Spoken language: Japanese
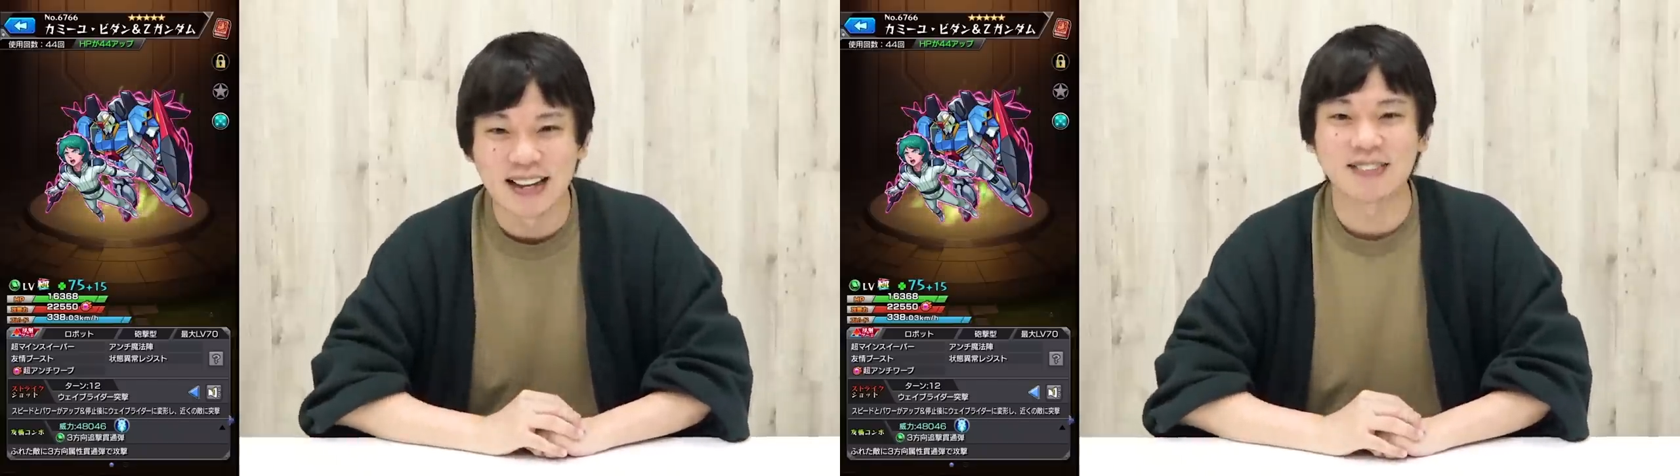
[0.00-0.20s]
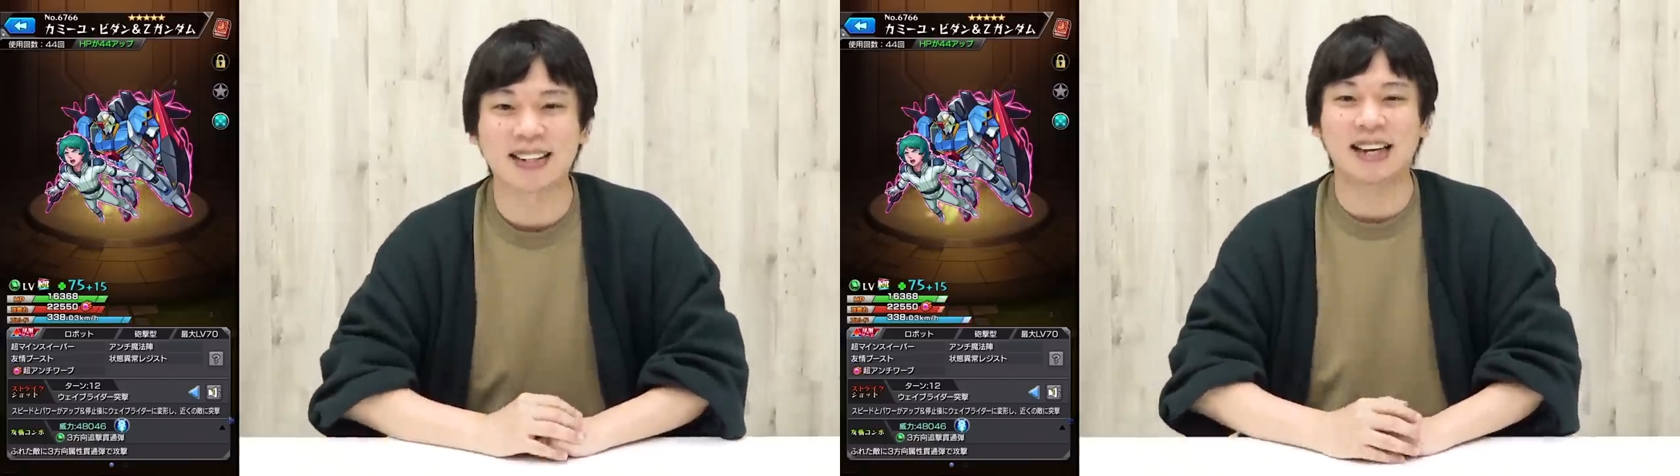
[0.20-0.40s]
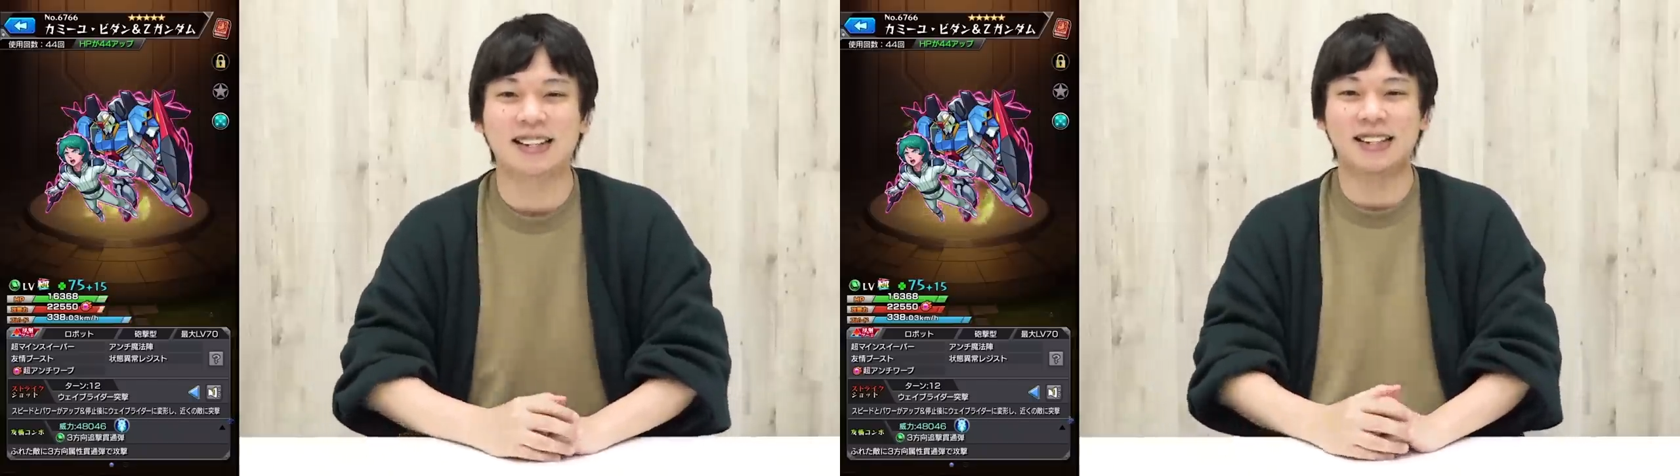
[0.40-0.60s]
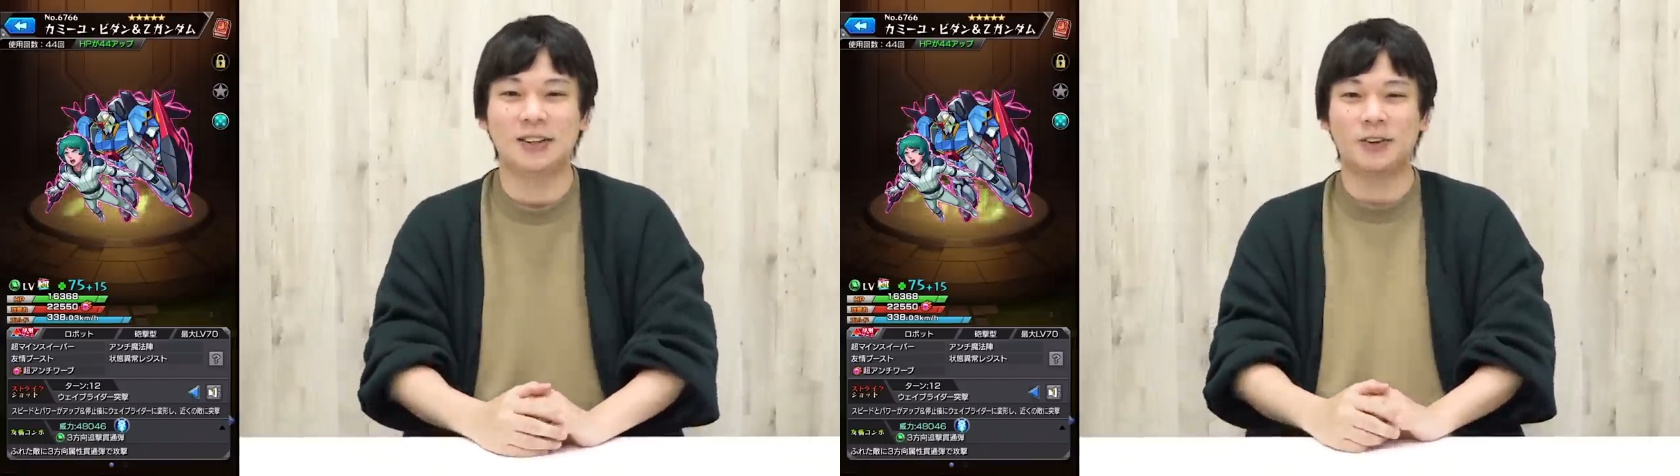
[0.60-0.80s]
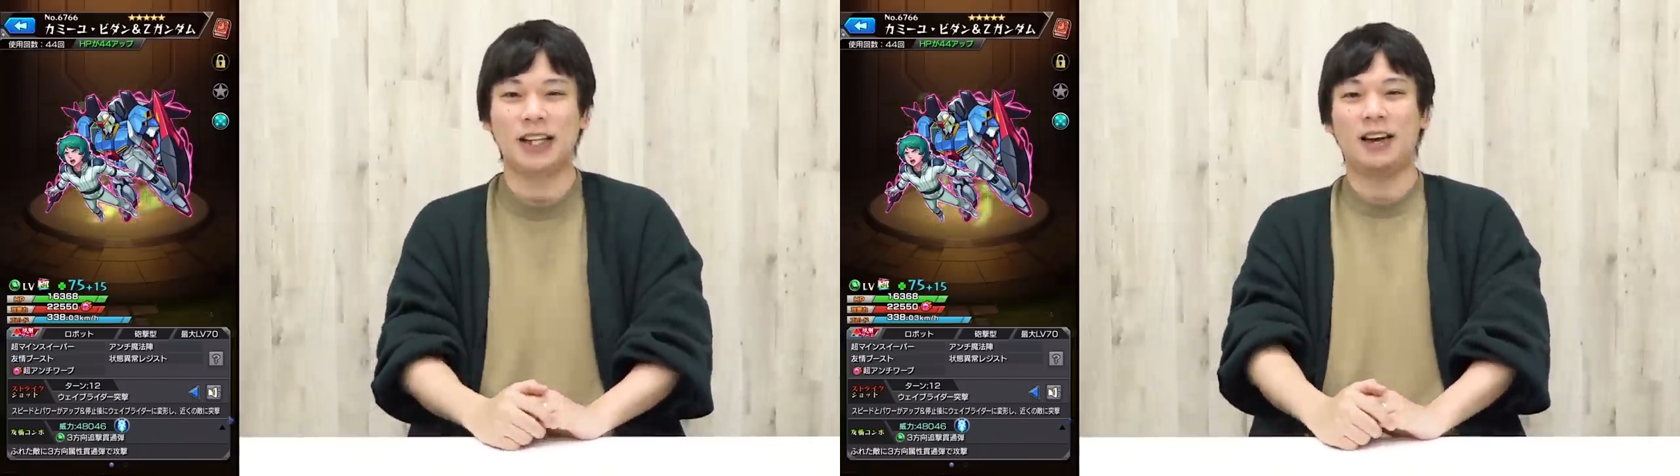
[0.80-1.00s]
また次
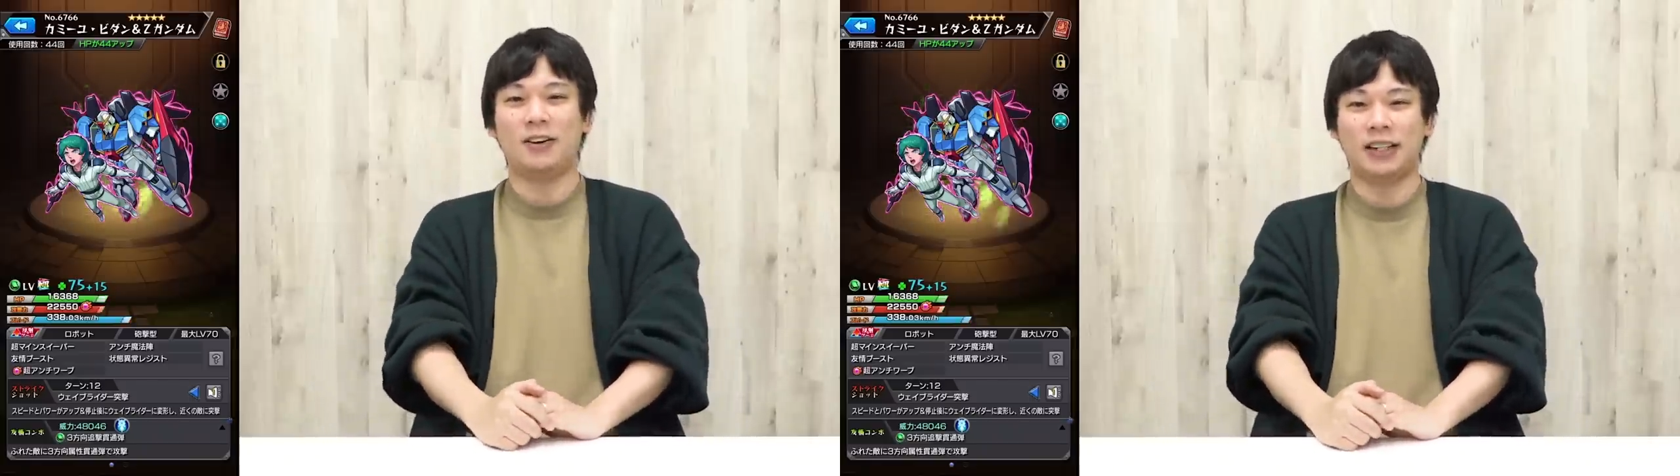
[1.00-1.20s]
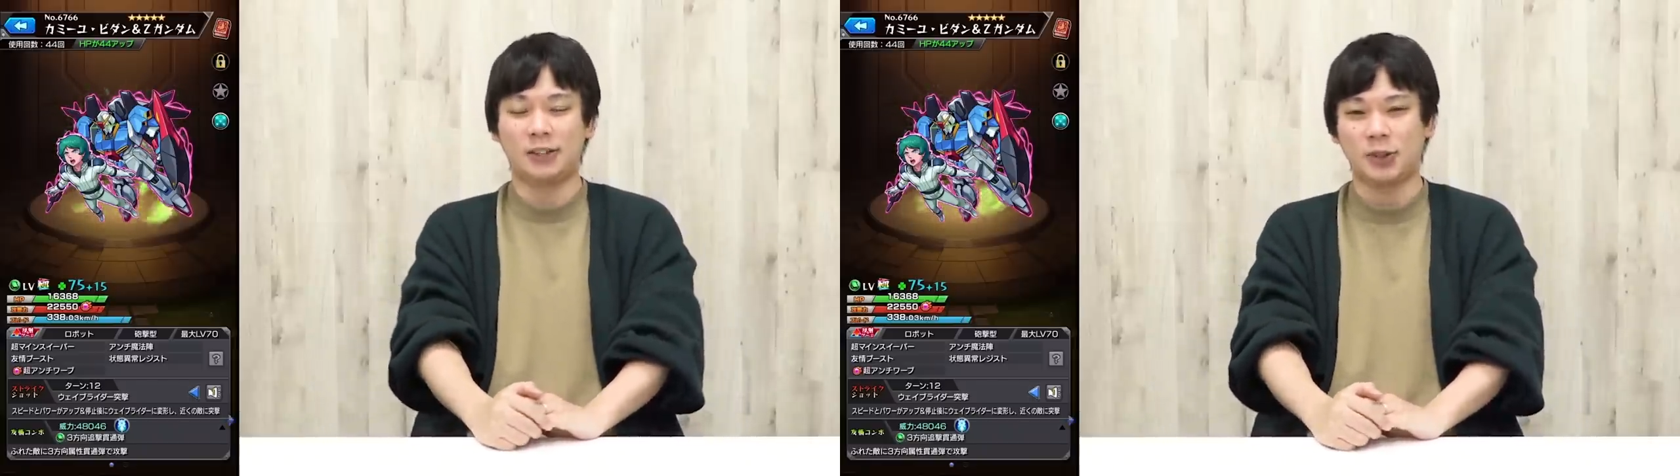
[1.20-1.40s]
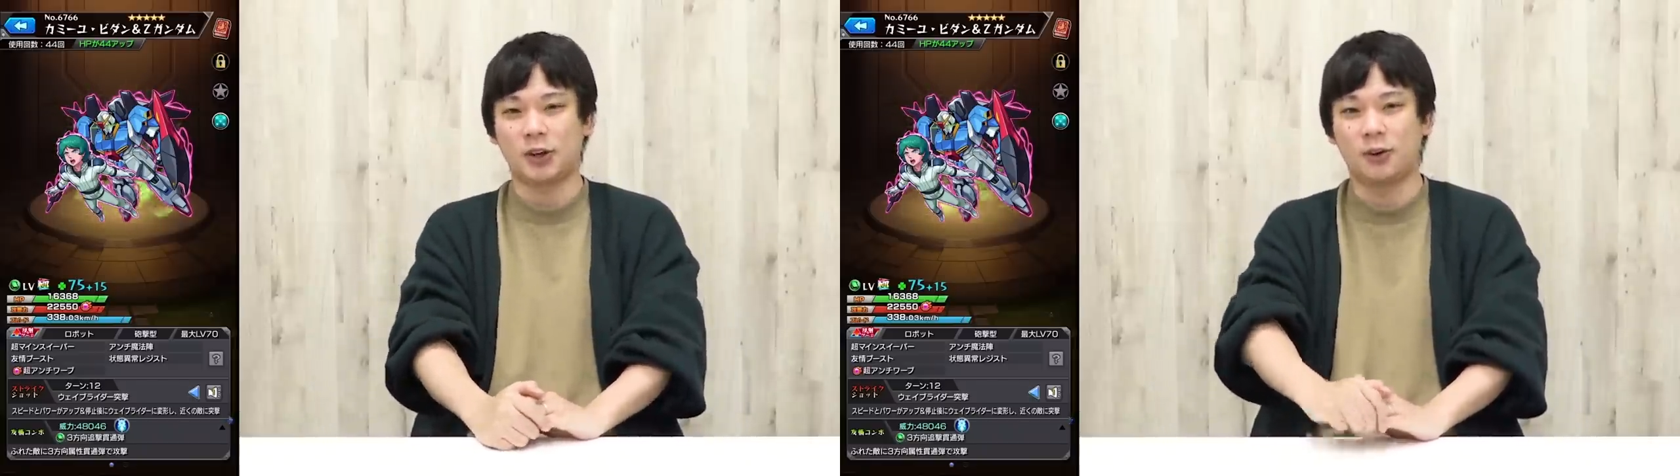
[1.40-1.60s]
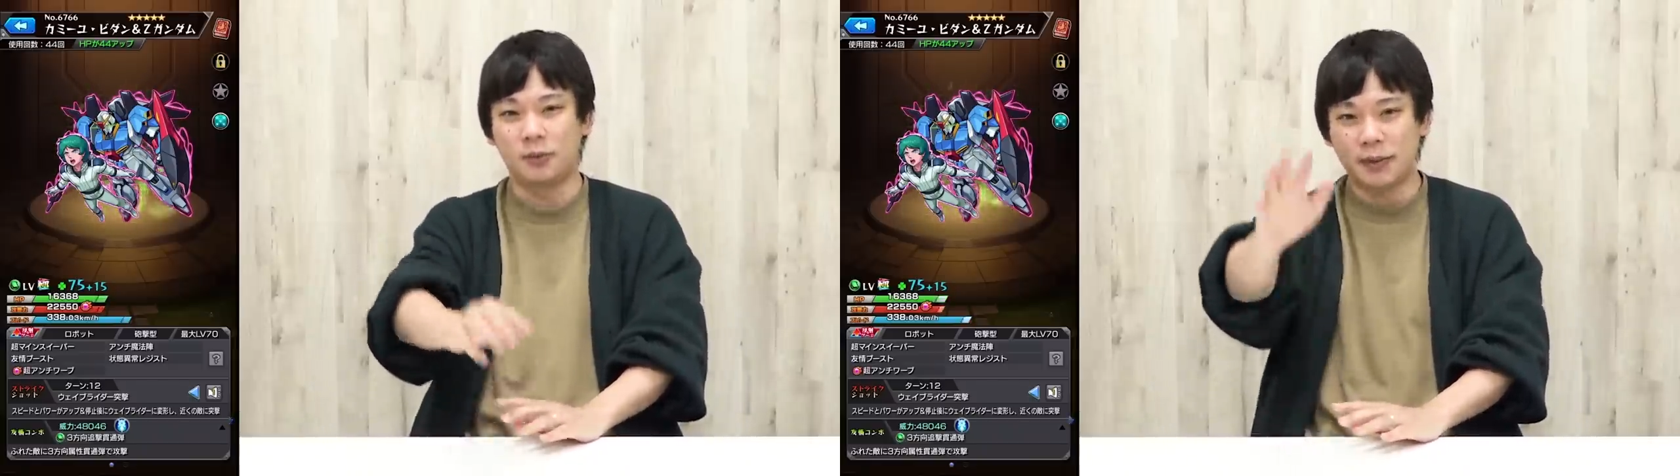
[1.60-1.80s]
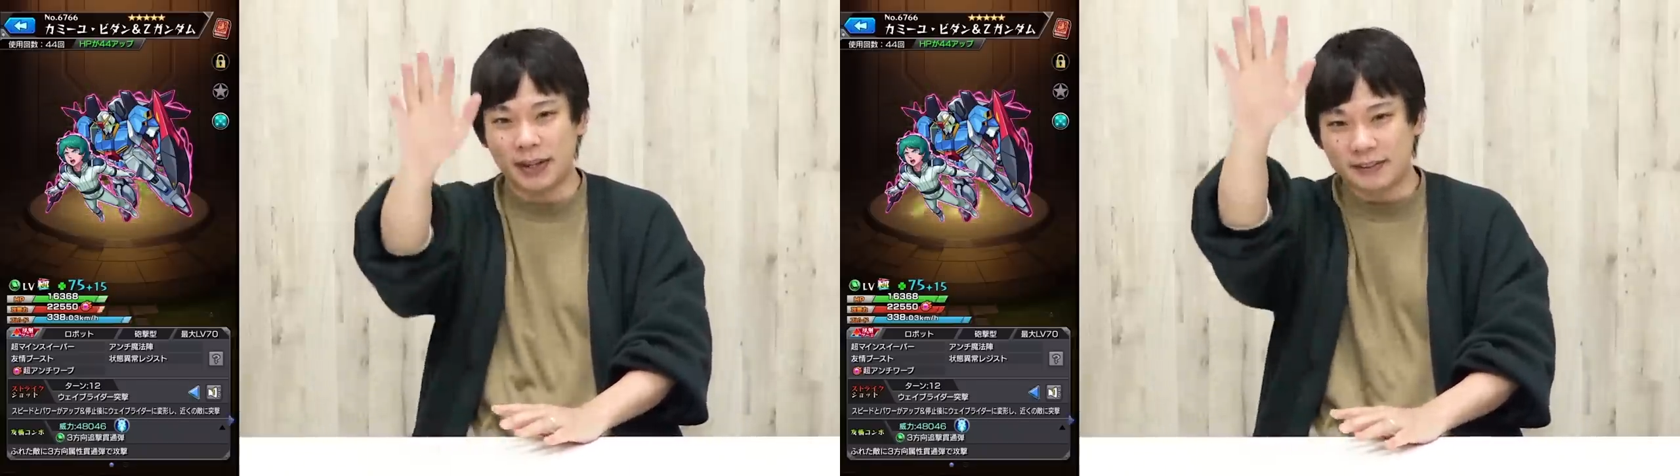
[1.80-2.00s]
の動画でお会いいたしましょ
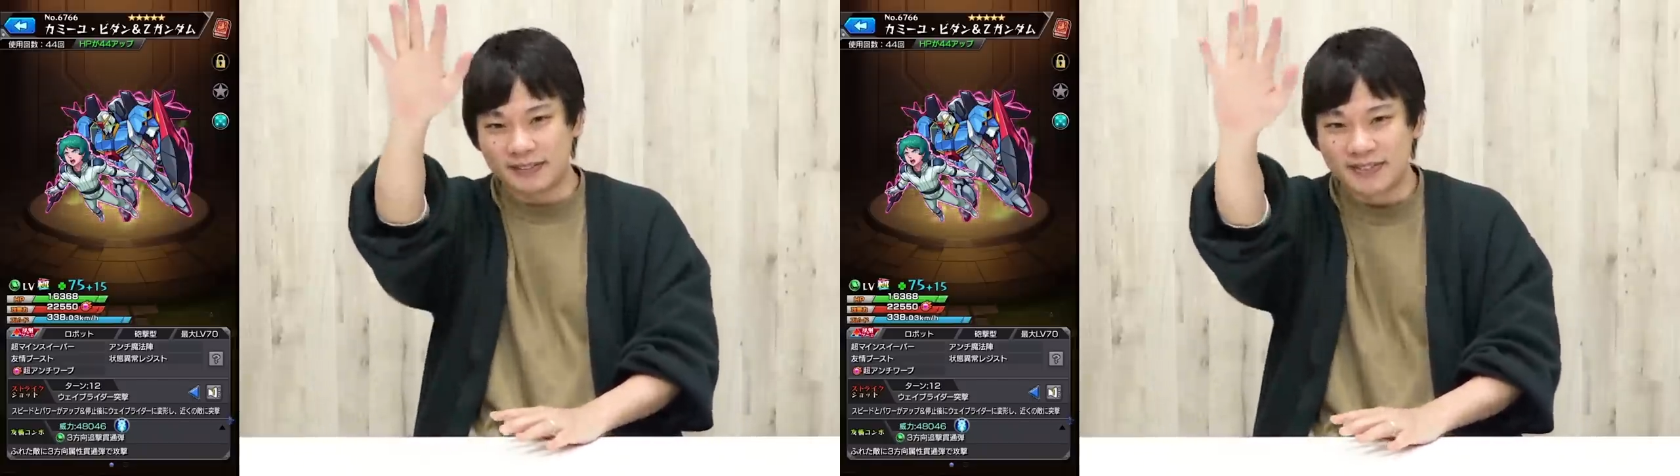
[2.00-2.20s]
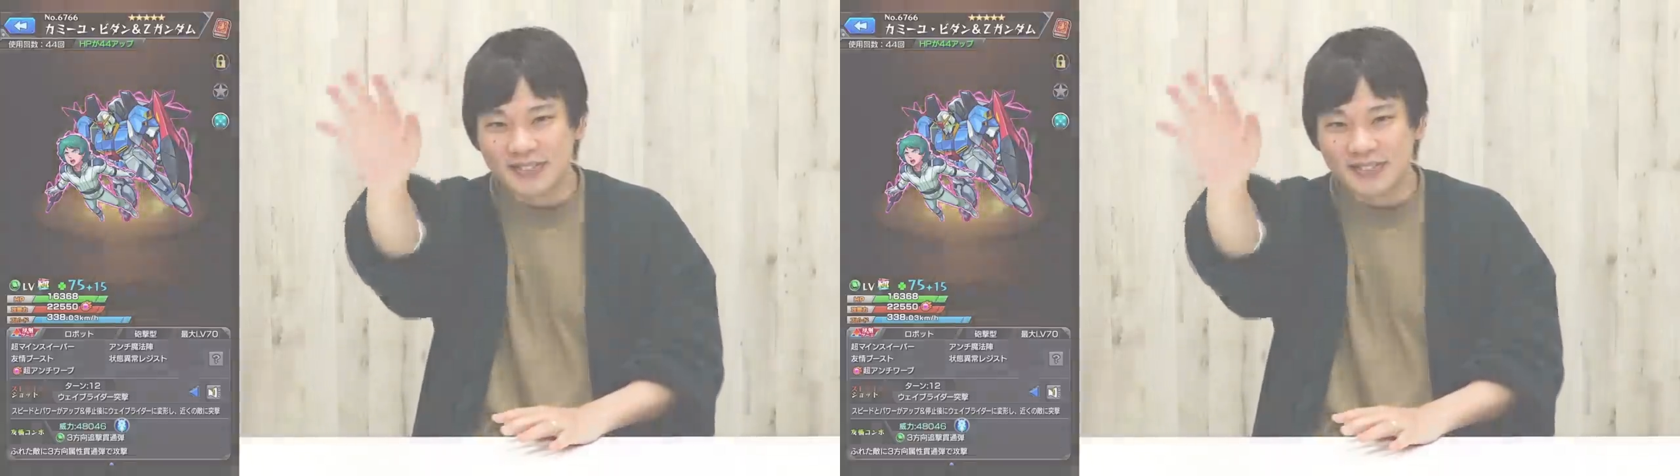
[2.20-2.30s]
うバイバイ